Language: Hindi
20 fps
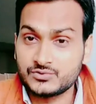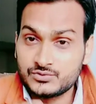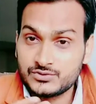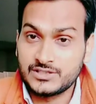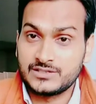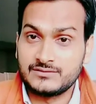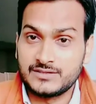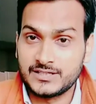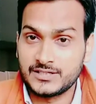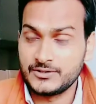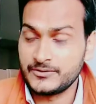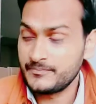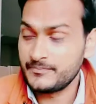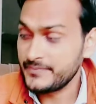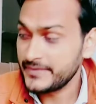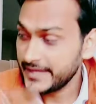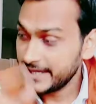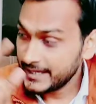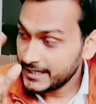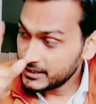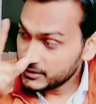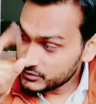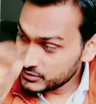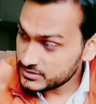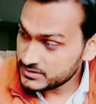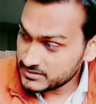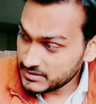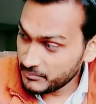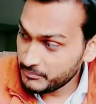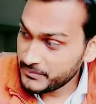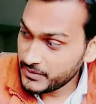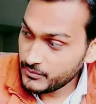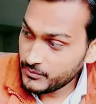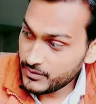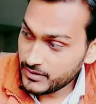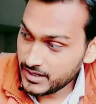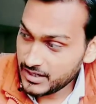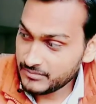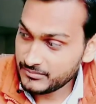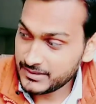सूजन वाली हो तो सब में वो
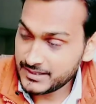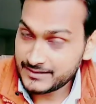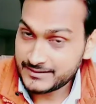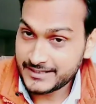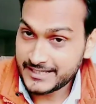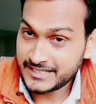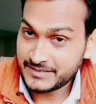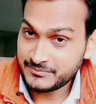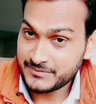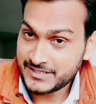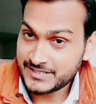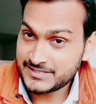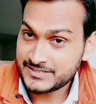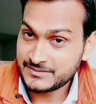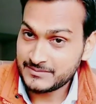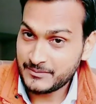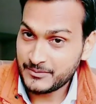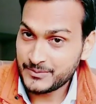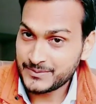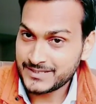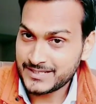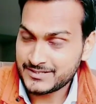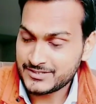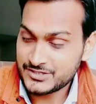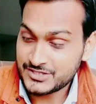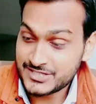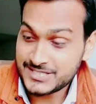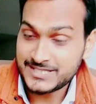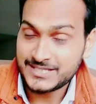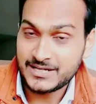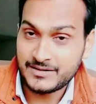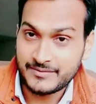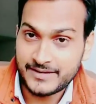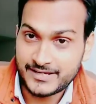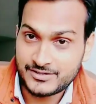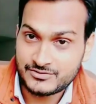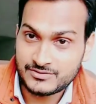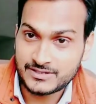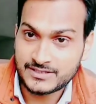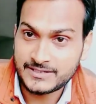काम करता है एक मेडिसिन आपको बताएंगे सीरप
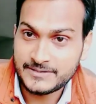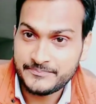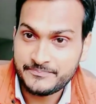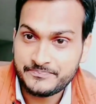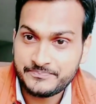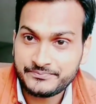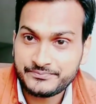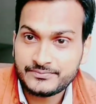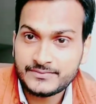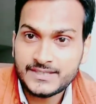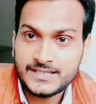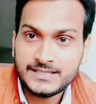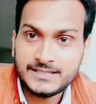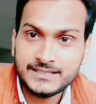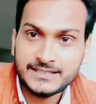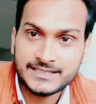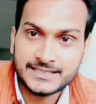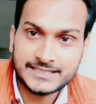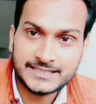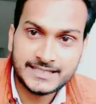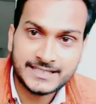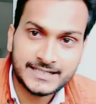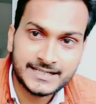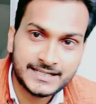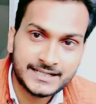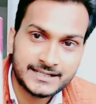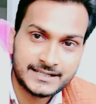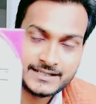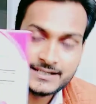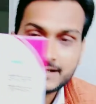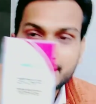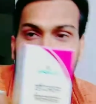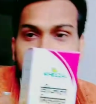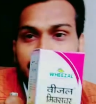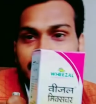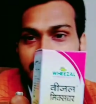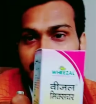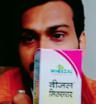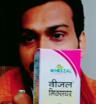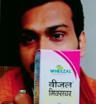एक्चुअली है देखना है
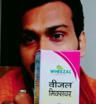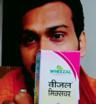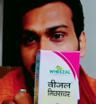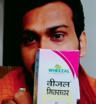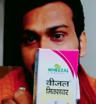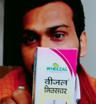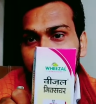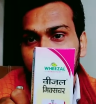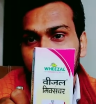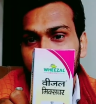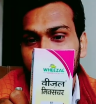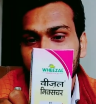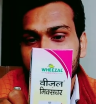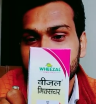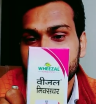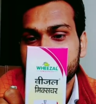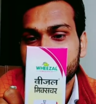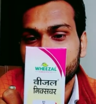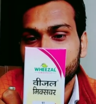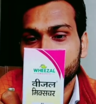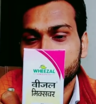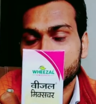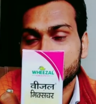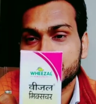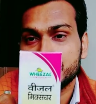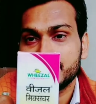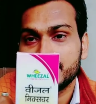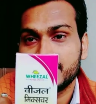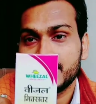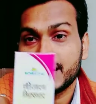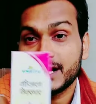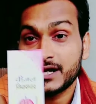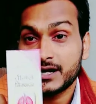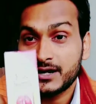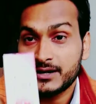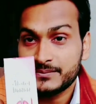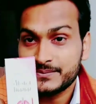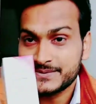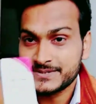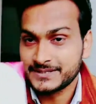विजल मिक्सचर
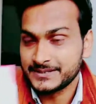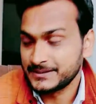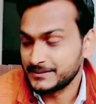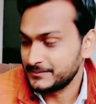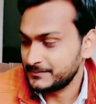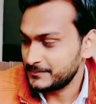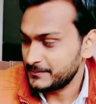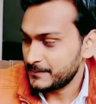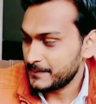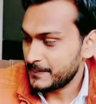कप सिरप